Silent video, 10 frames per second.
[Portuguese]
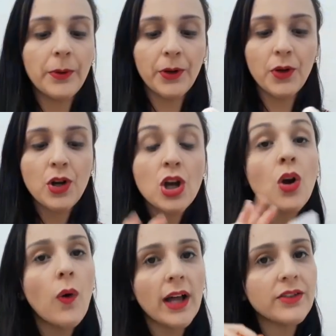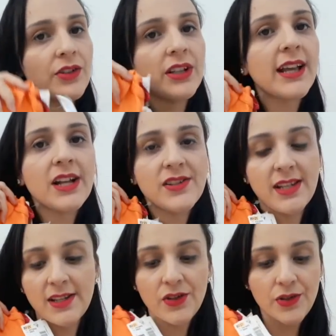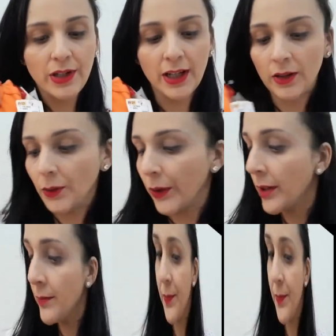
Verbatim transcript: Comprou quatro unidades desses de calor.